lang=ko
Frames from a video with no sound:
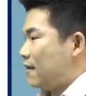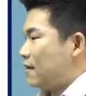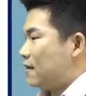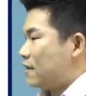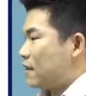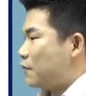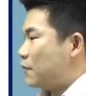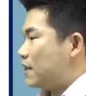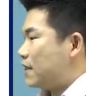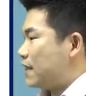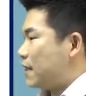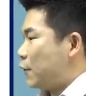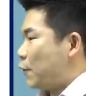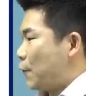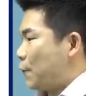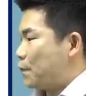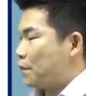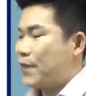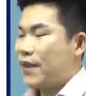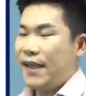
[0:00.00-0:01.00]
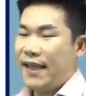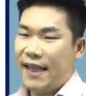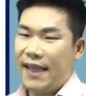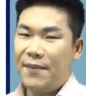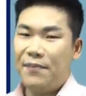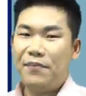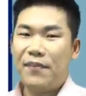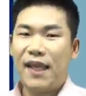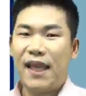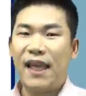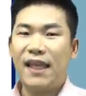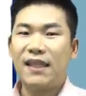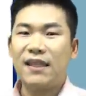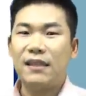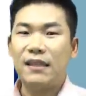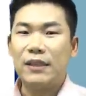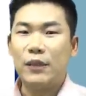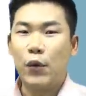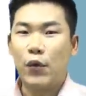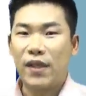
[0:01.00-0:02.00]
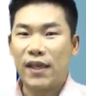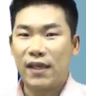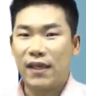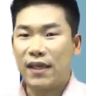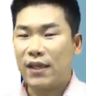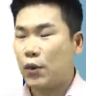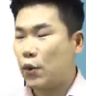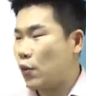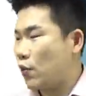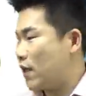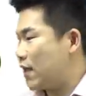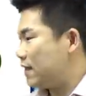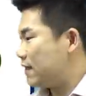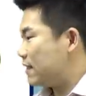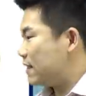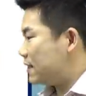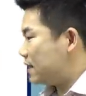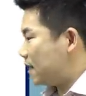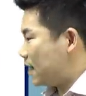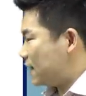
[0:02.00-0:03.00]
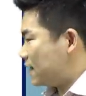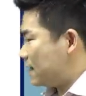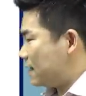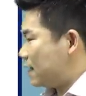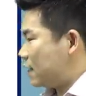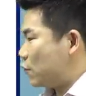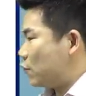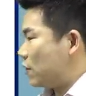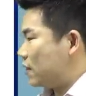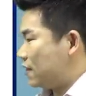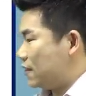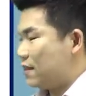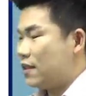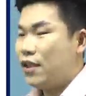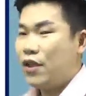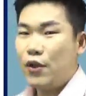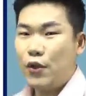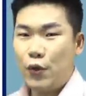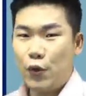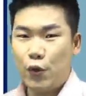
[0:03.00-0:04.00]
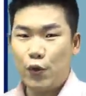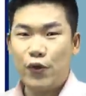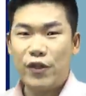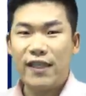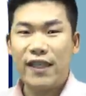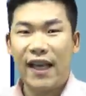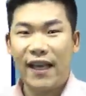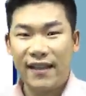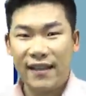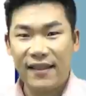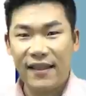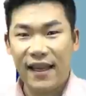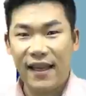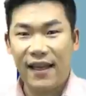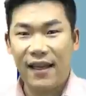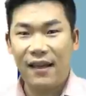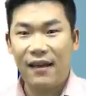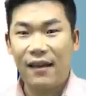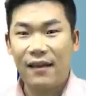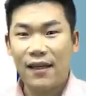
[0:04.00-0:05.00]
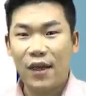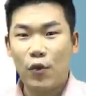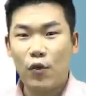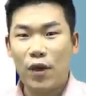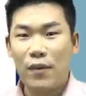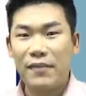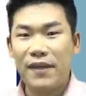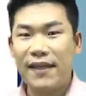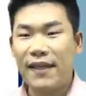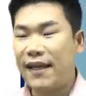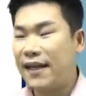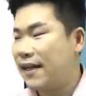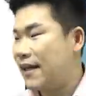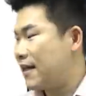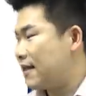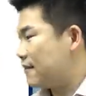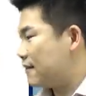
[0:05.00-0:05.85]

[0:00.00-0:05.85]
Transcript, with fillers: 첫 번째로 임대 등록 기간 동안 세제 지원은 유지한다라고 합니다.